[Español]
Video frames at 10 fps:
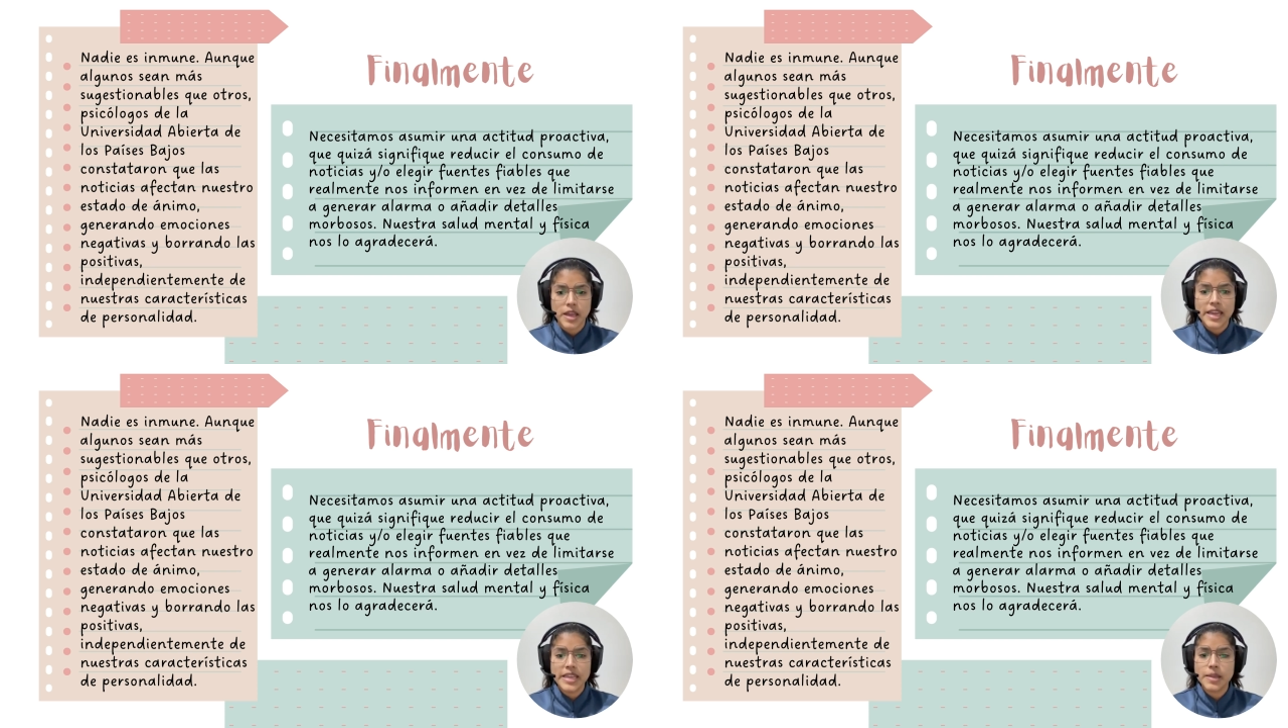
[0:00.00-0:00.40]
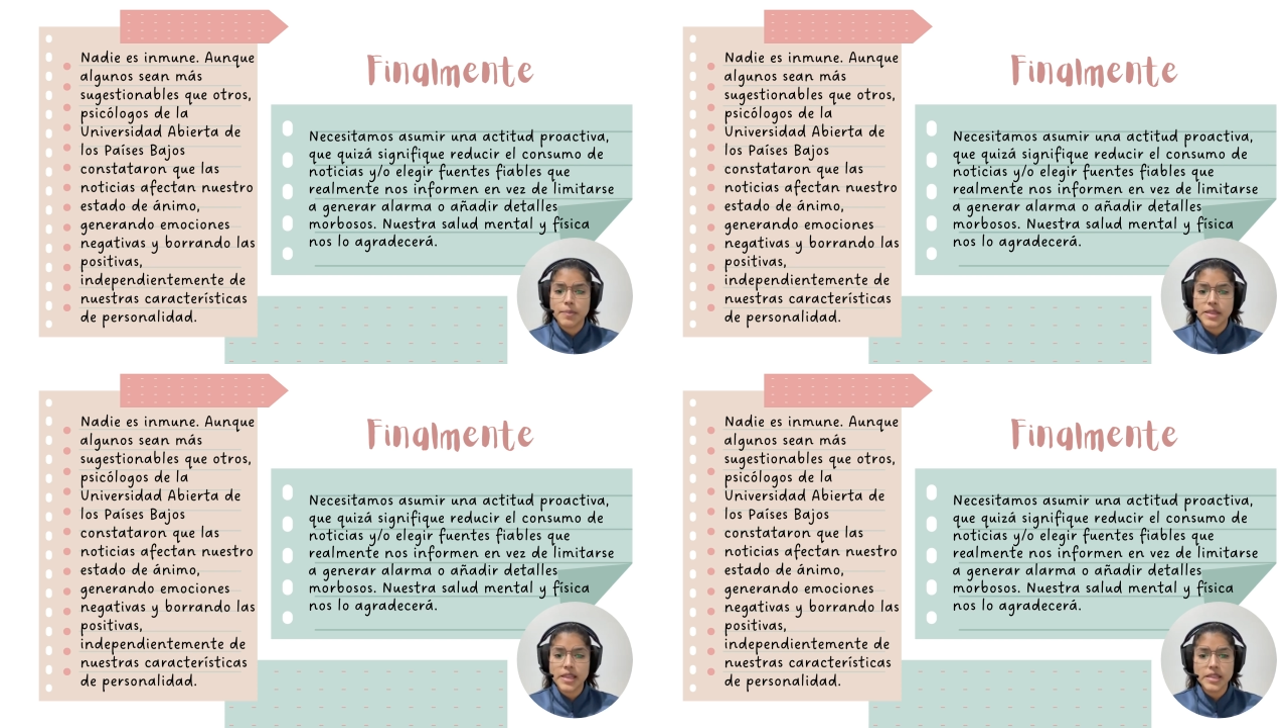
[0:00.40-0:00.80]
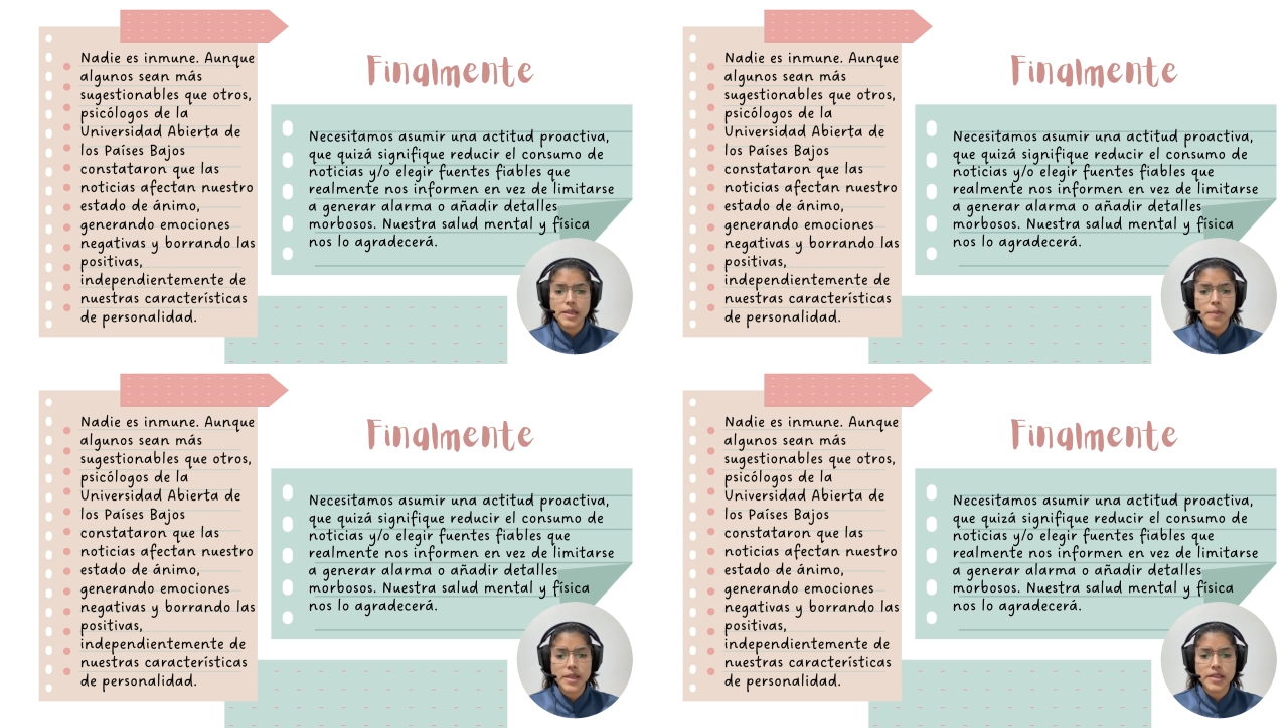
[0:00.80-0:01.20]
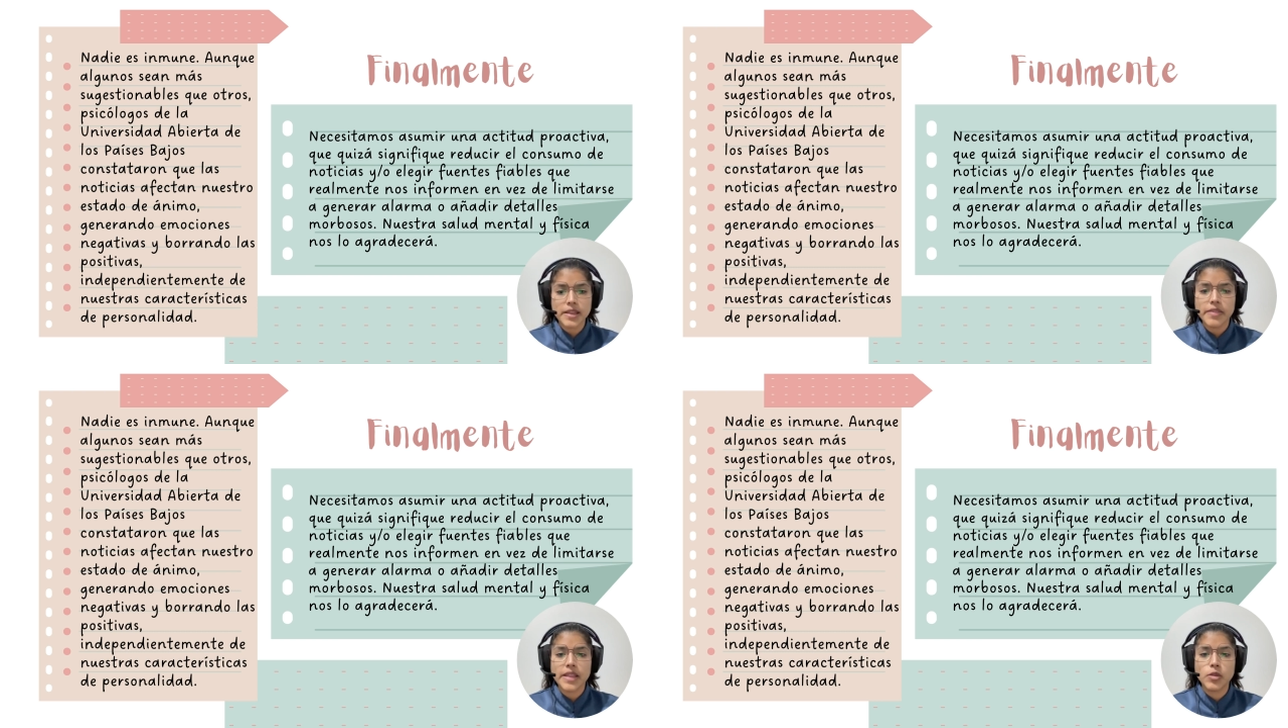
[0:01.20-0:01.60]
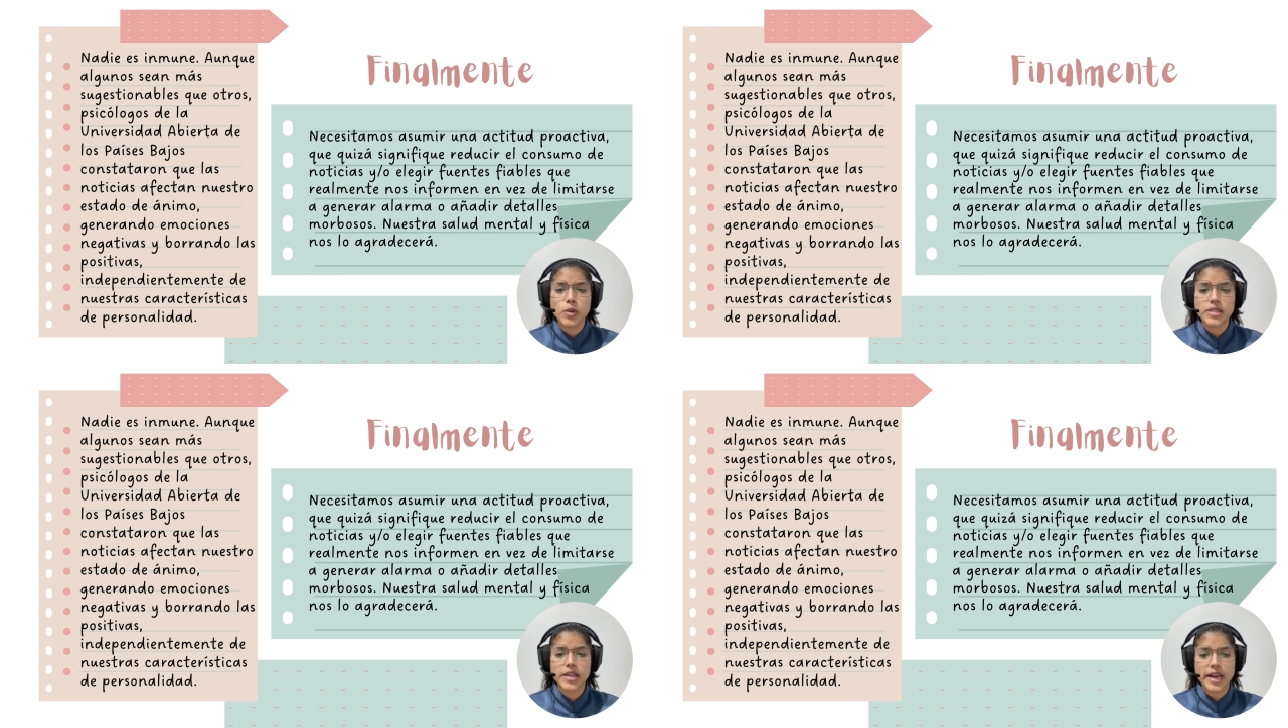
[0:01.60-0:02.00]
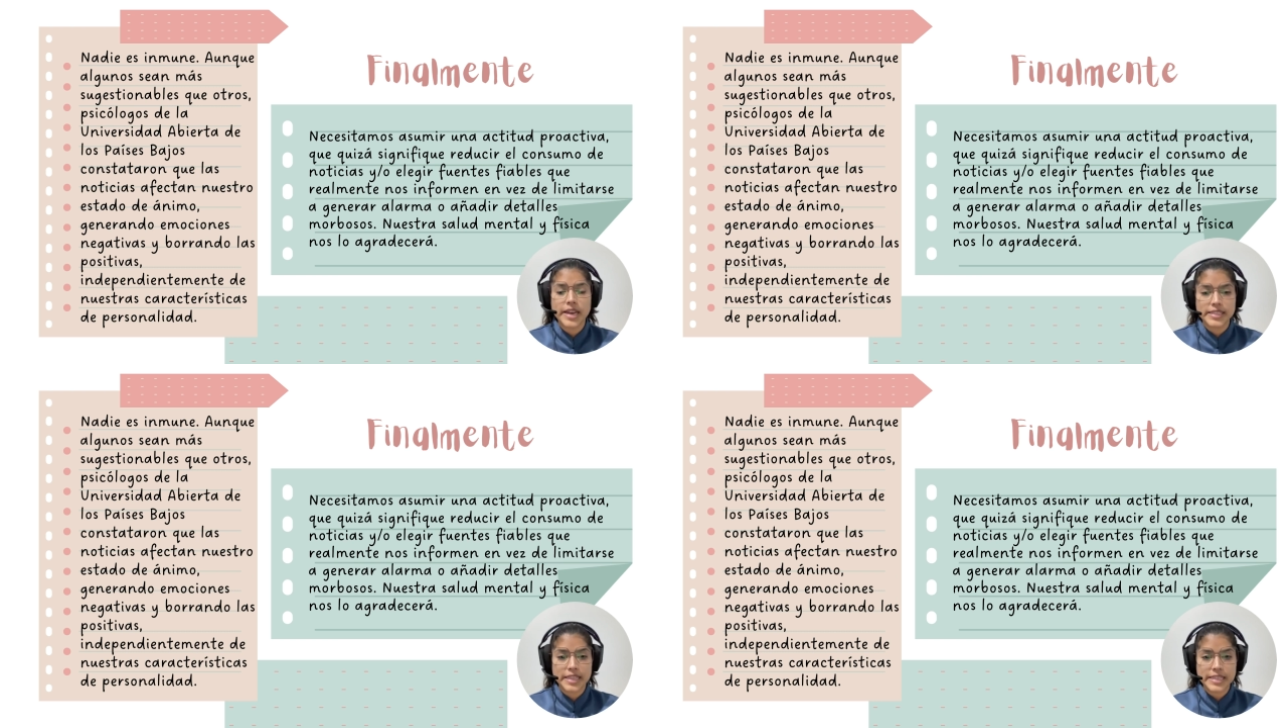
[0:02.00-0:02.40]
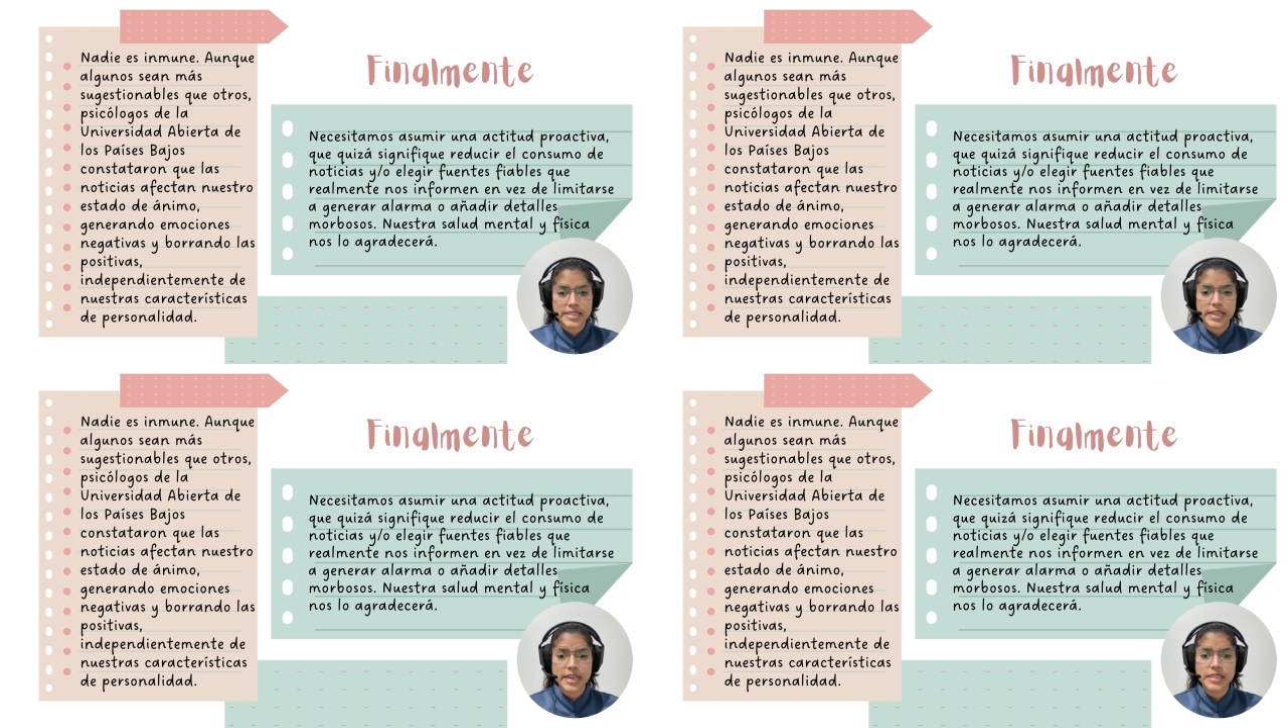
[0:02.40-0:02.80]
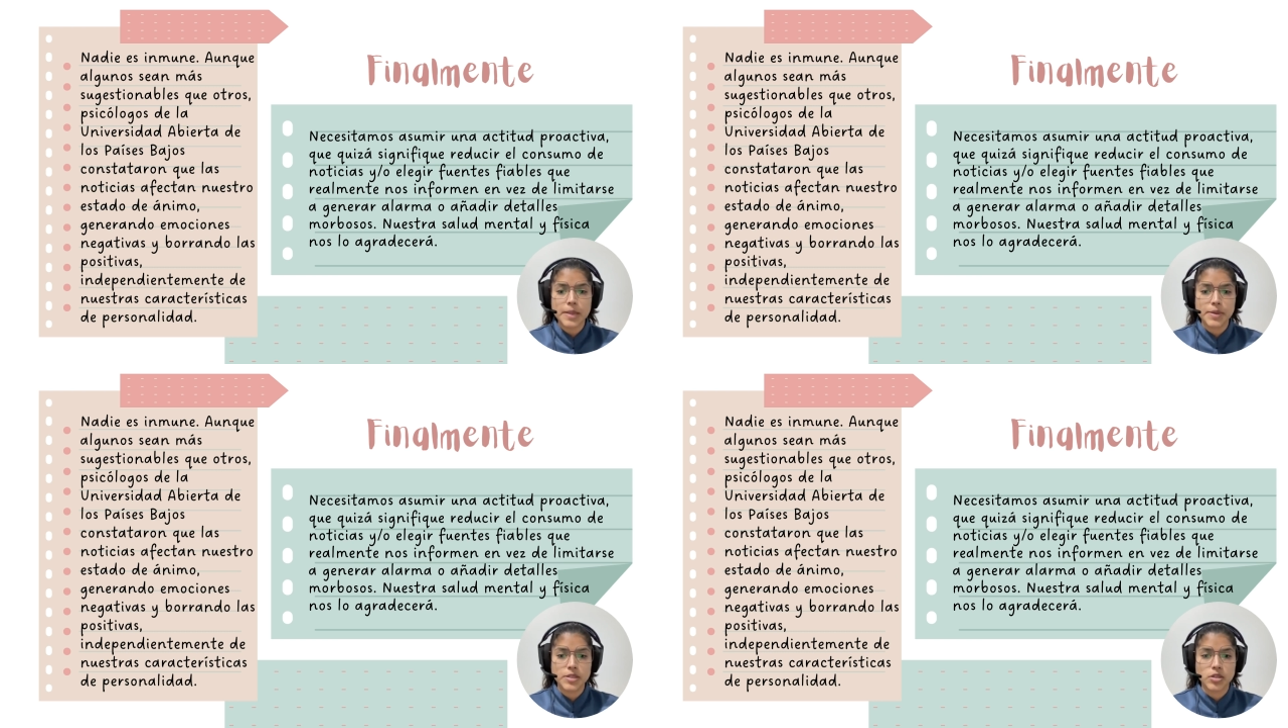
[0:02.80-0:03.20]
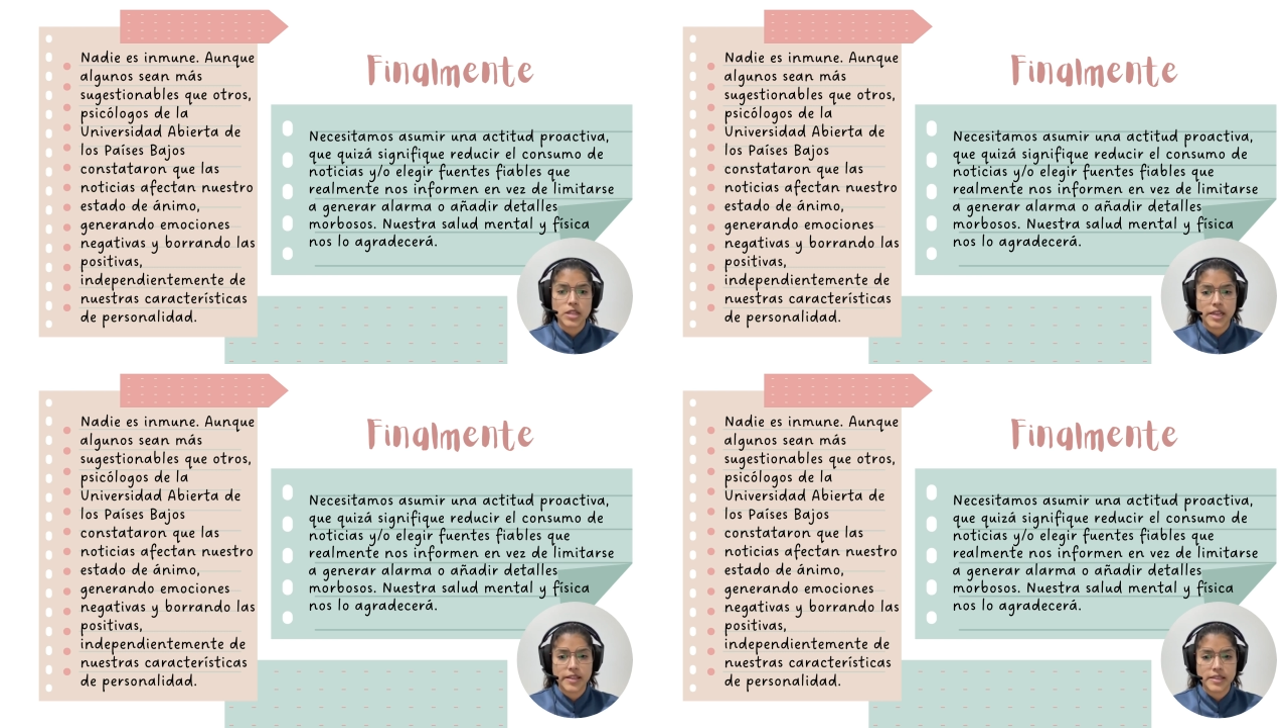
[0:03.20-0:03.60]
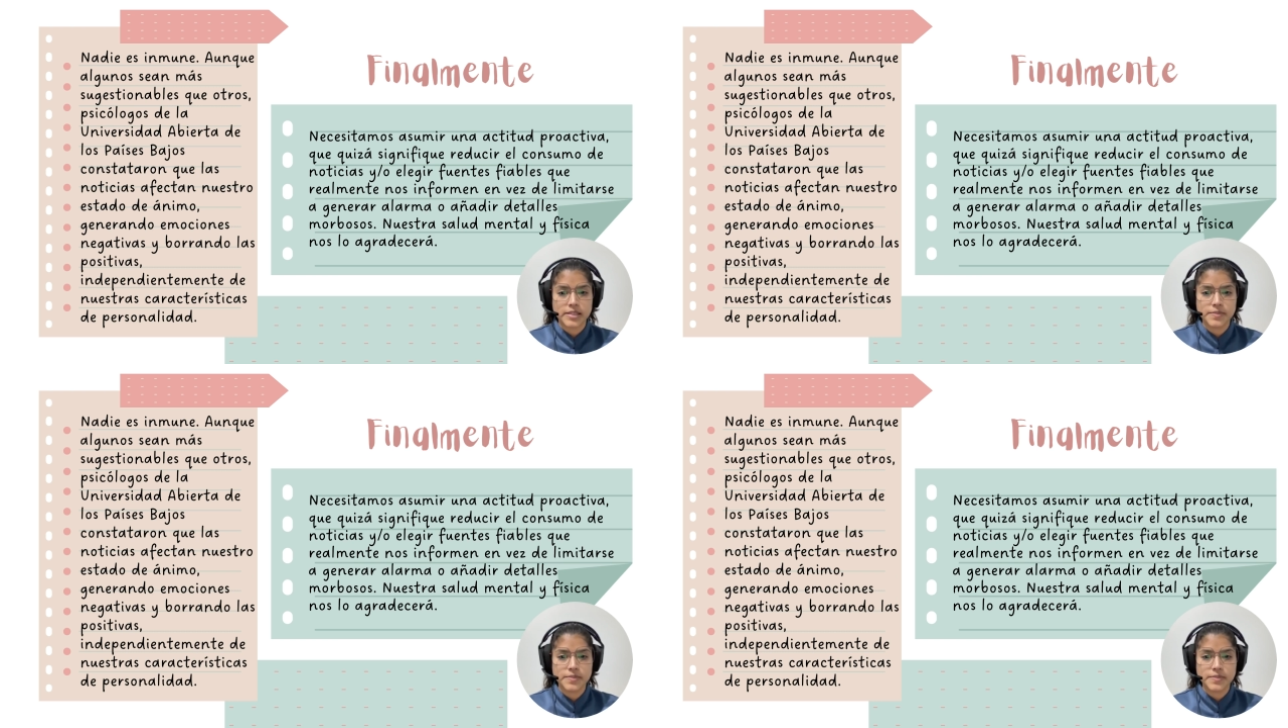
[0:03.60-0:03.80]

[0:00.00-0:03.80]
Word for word: independientemente de nuestras características de personalidad.